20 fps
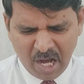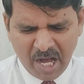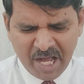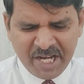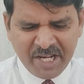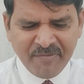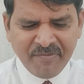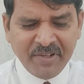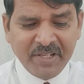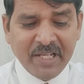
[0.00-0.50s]

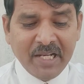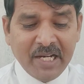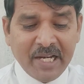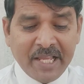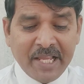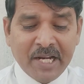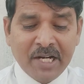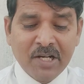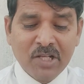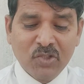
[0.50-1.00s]
அறிவு
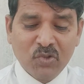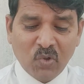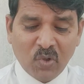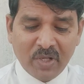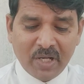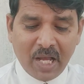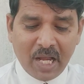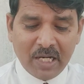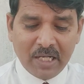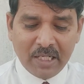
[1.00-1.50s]
இல்லை என்று
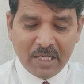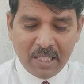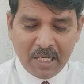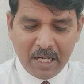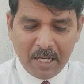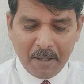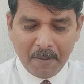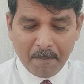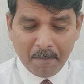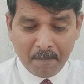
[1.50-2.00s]
சொன்னால்
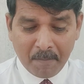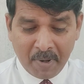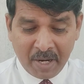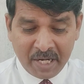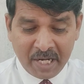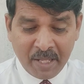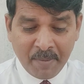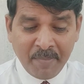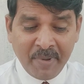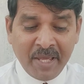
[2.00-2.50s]

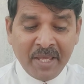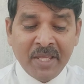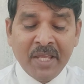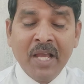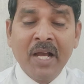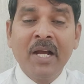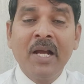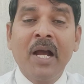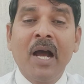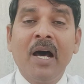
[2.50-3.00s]
மனமே
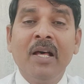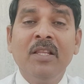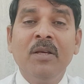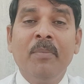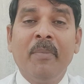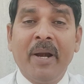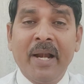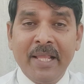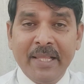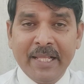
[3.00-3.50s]
இயங்காது
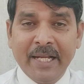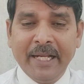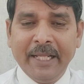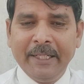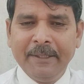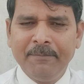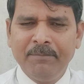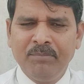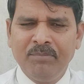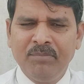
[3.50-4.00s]
மனிதனே